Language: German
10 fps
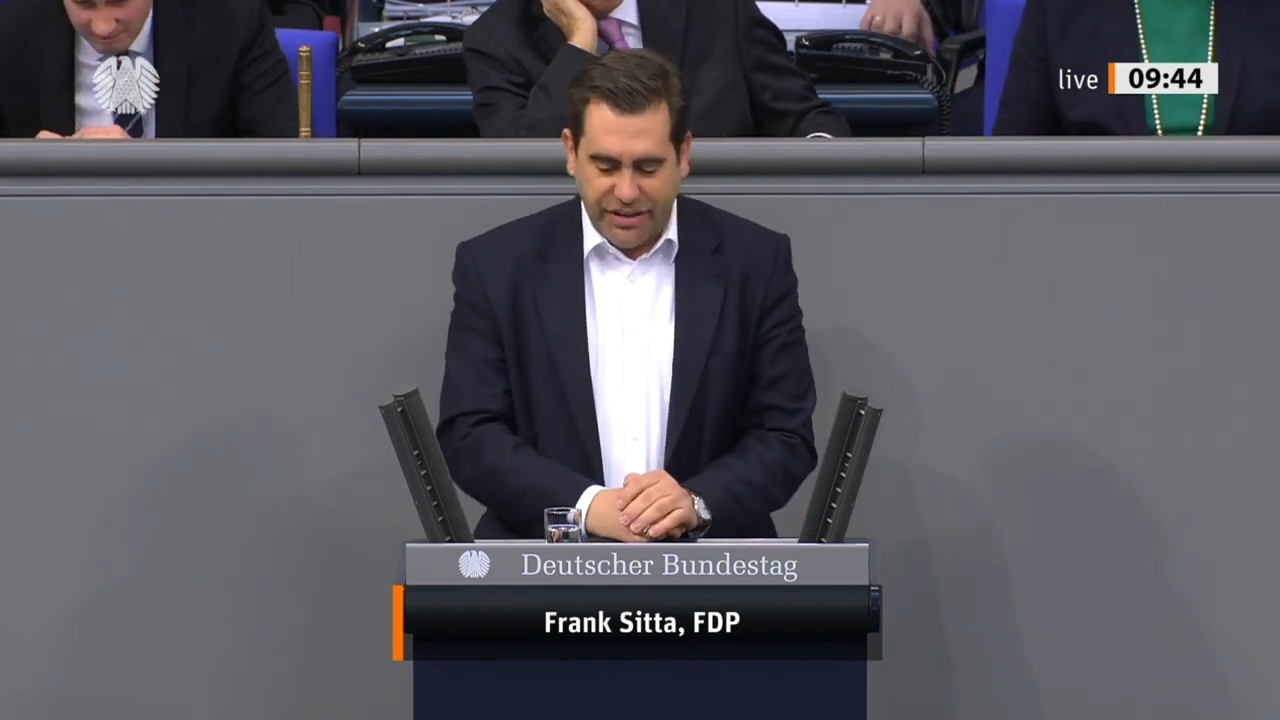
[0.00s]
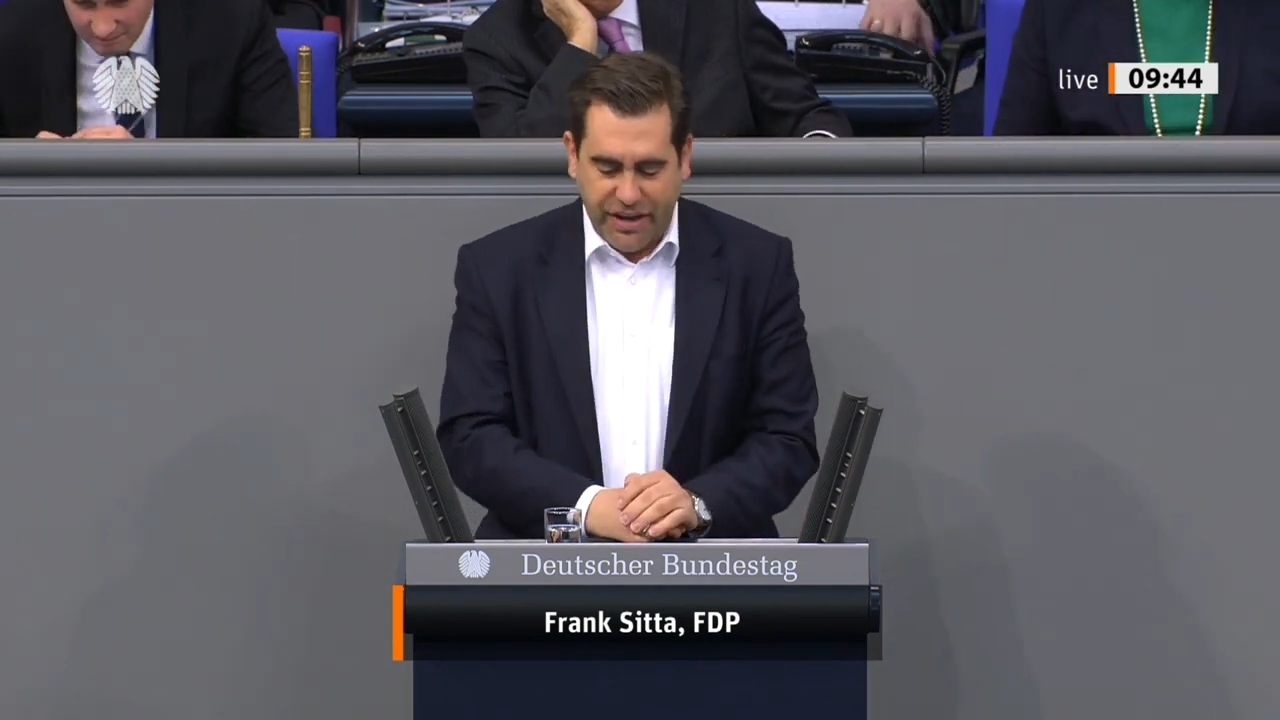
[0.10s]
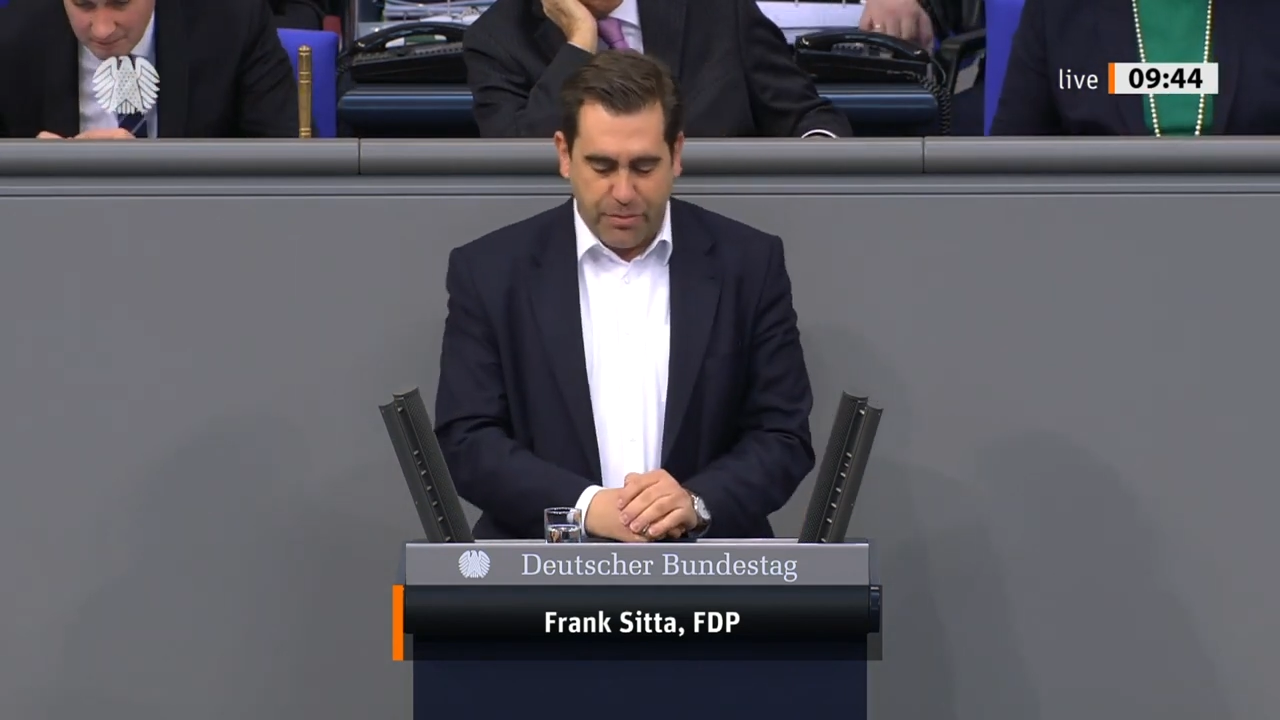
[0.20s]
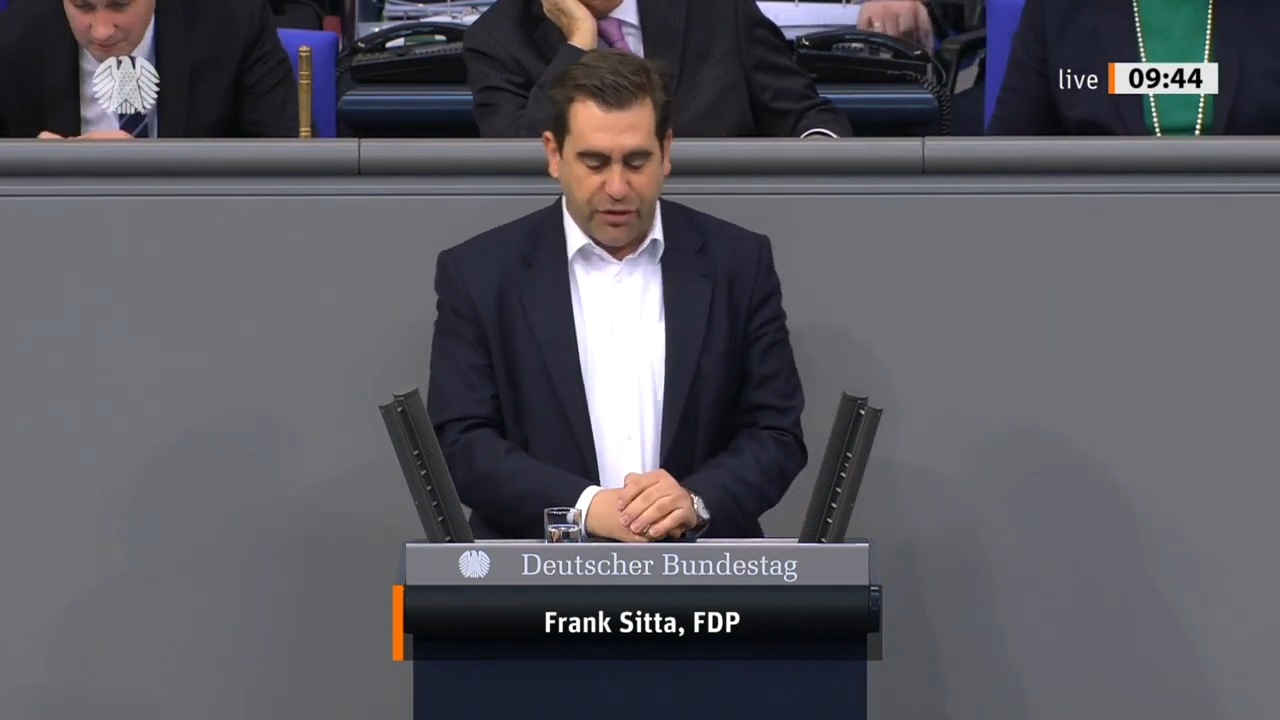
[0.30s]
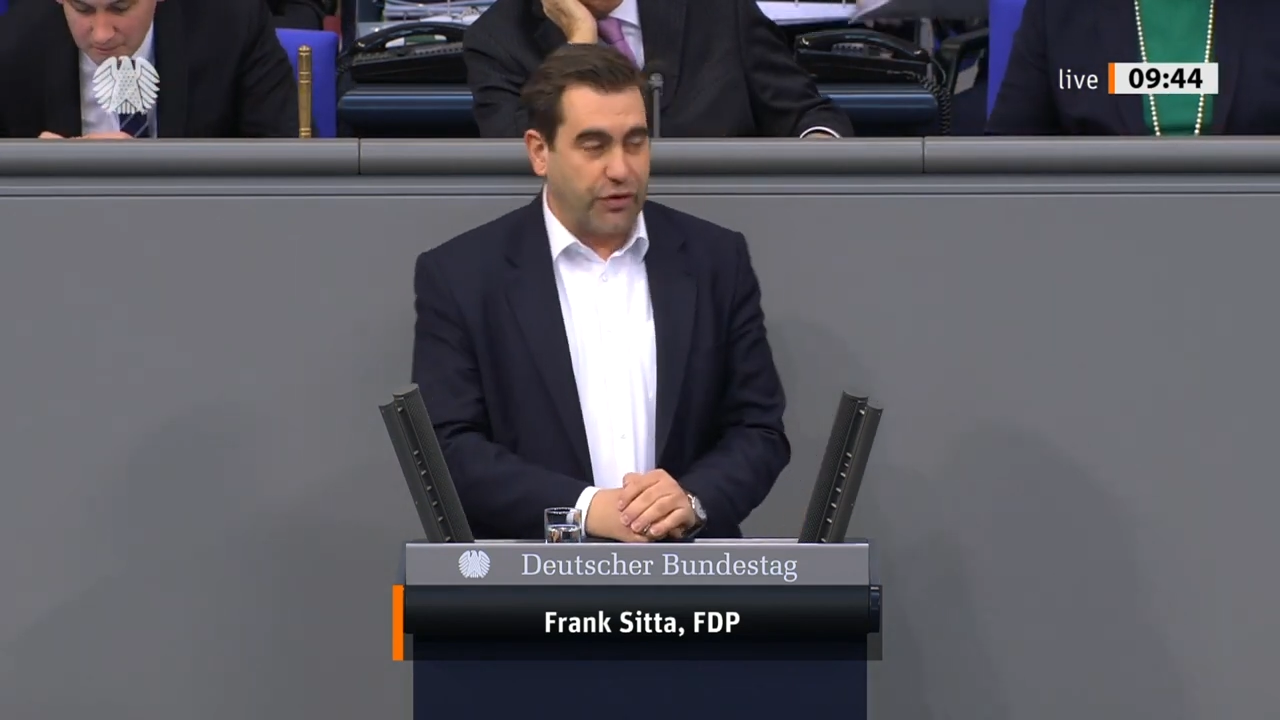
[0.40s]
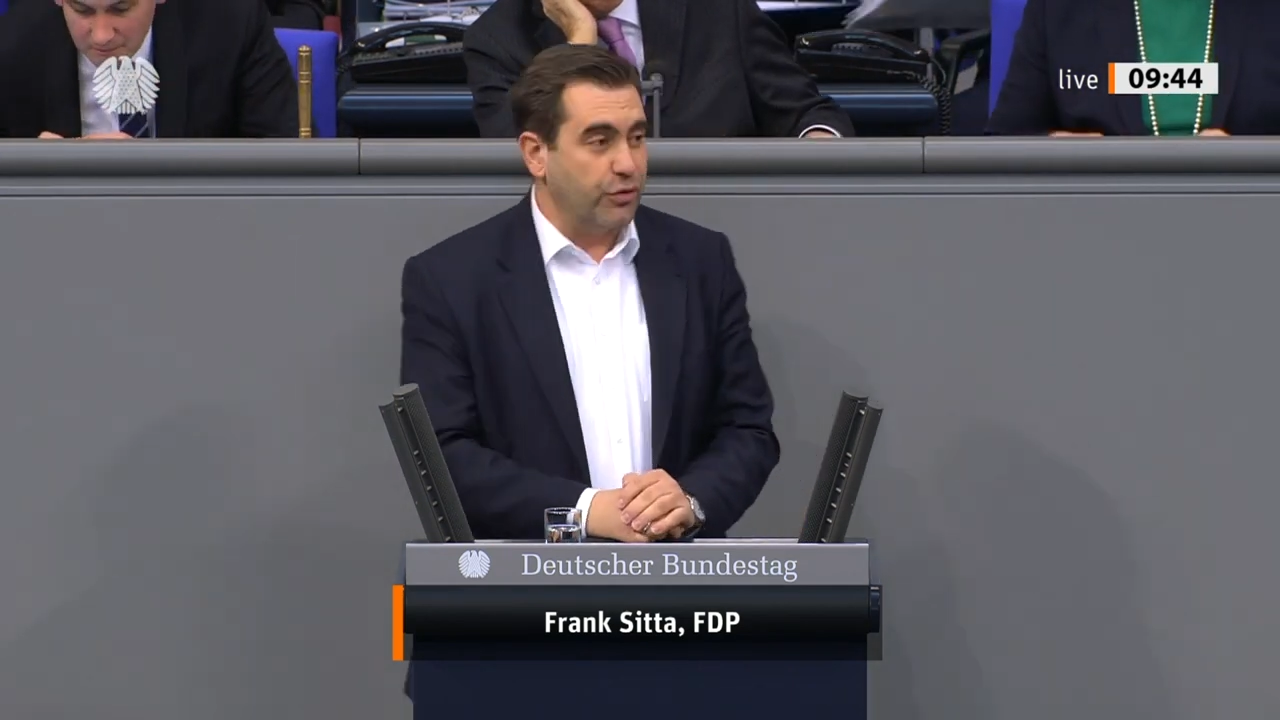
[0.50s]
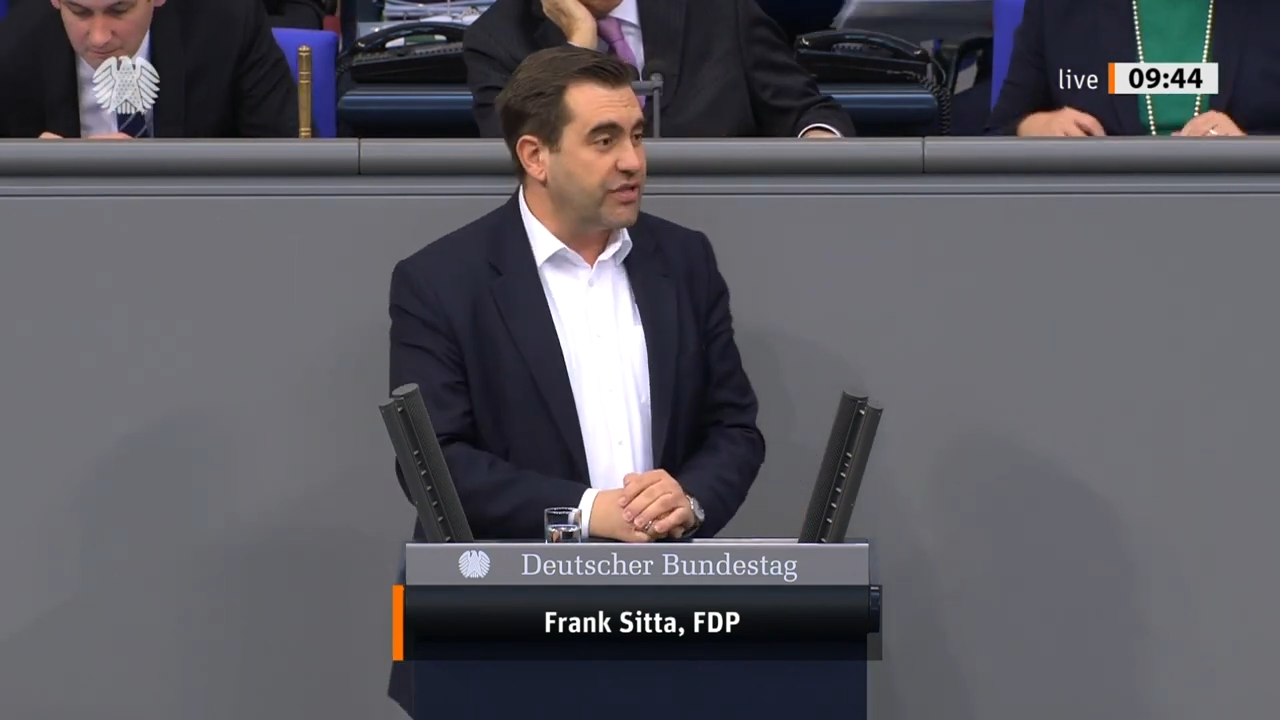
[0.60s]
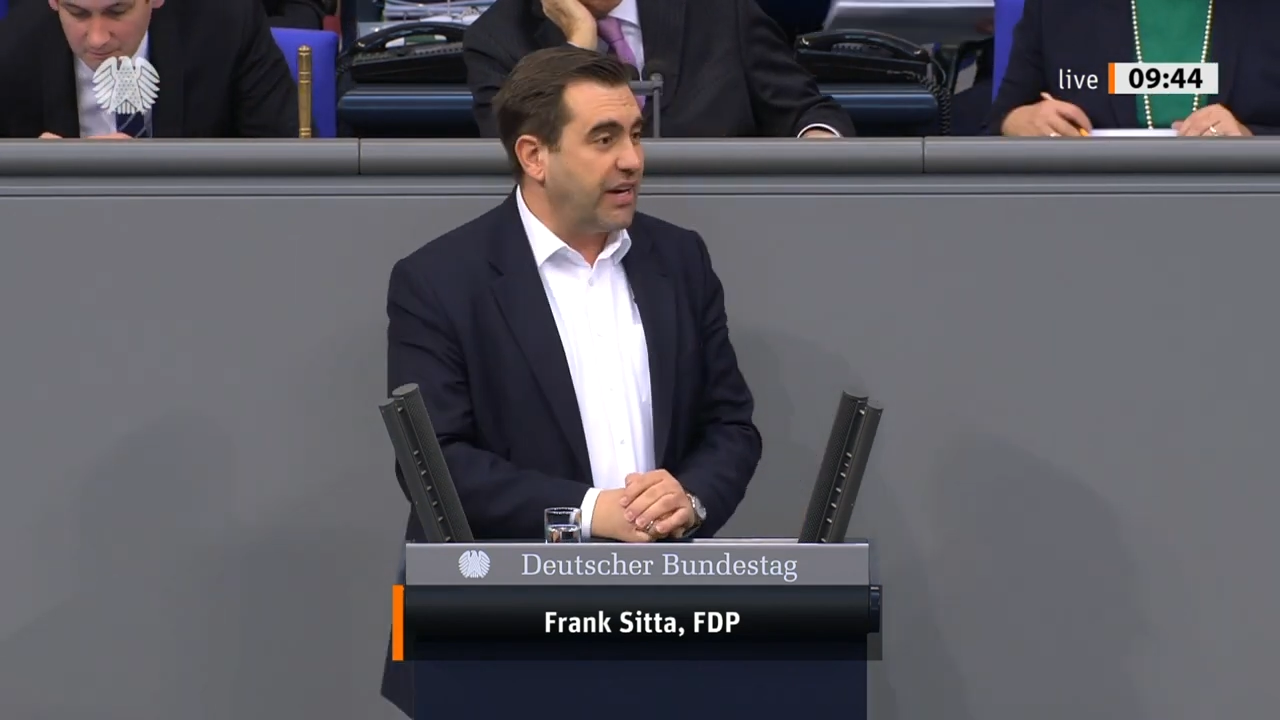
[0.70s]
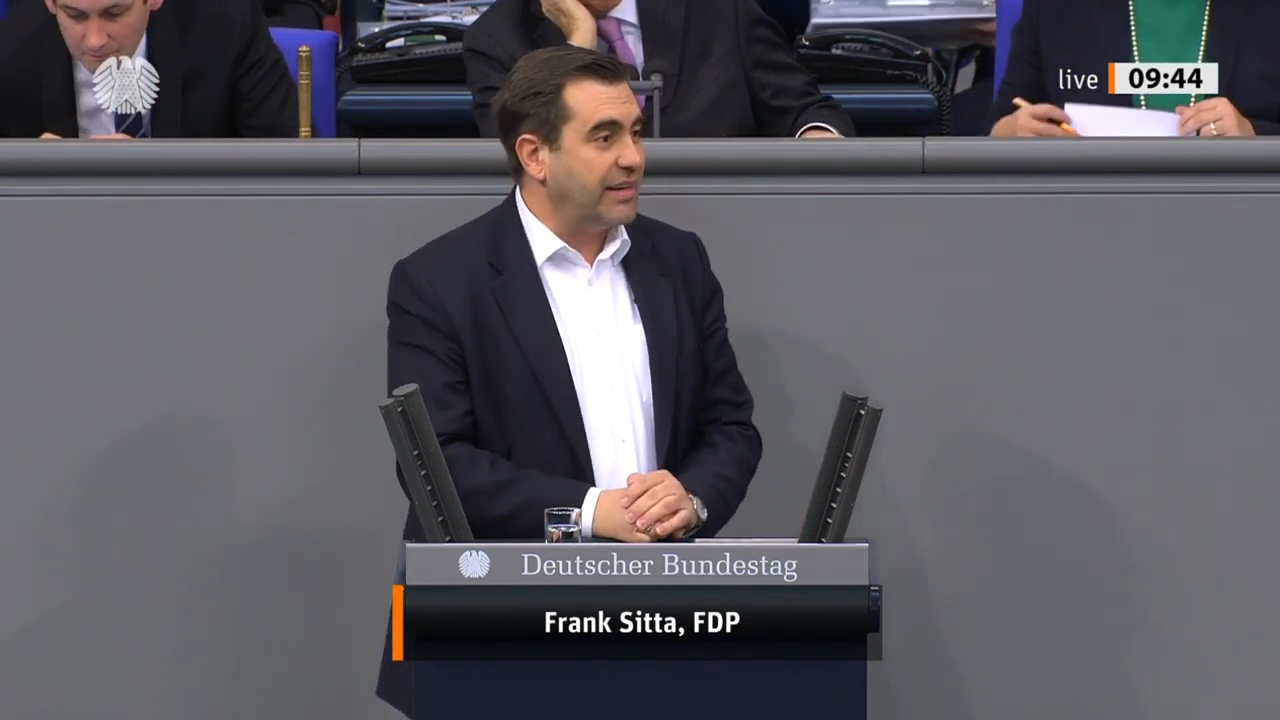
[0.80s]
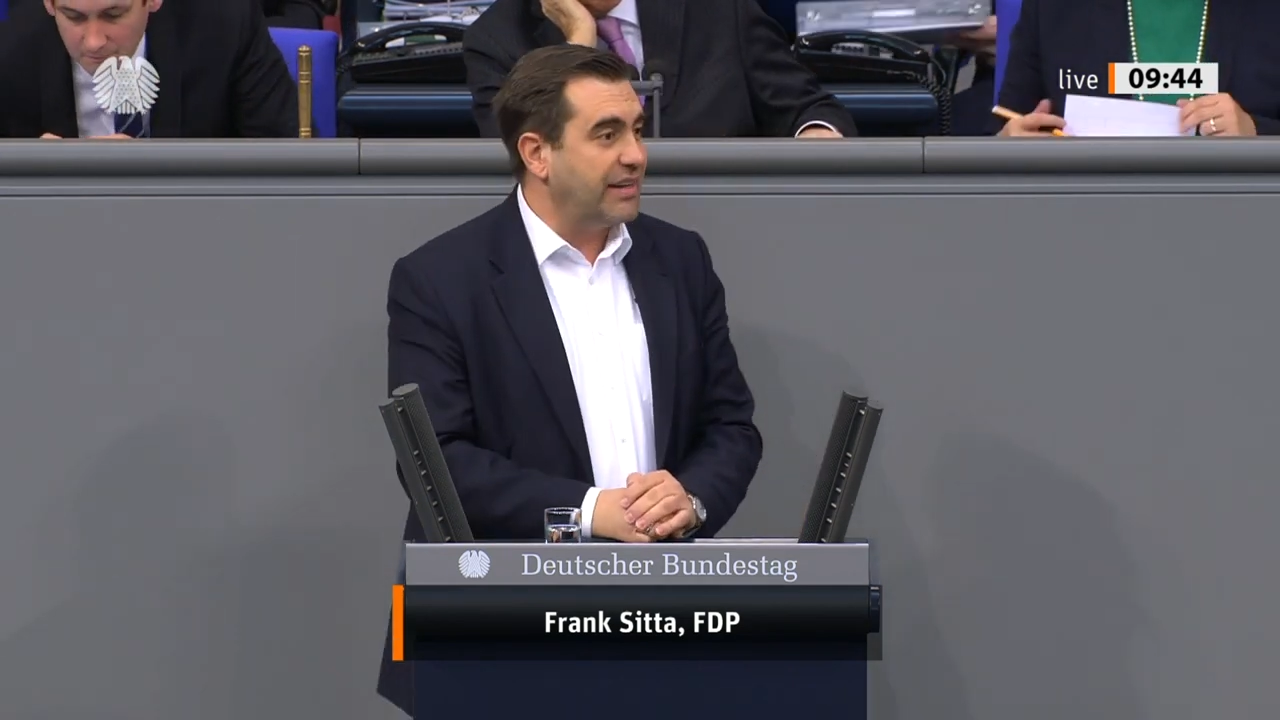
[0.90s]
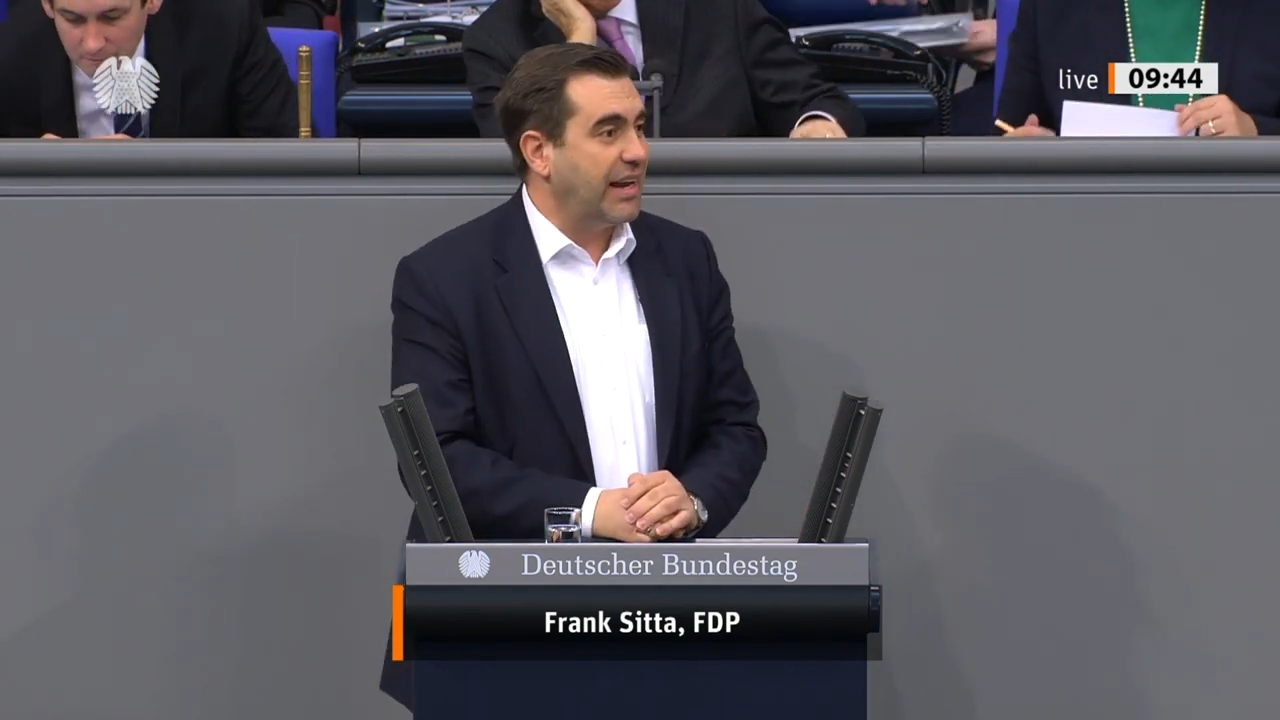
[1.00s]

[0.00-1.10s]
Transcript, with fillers: den Emissionshandel